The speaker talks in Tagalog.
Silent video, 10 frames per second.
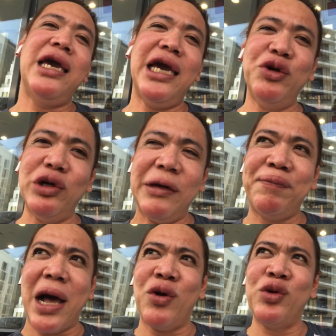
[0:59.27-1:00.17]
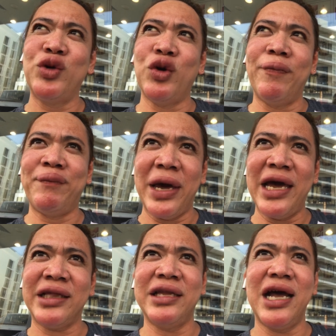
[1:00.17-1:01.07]
inulit pa akong
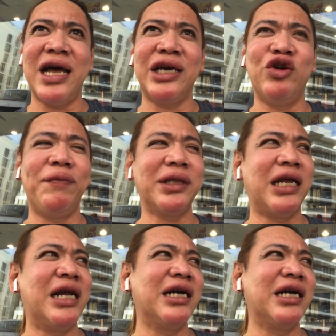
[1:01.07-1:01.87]
gupit na ginupitan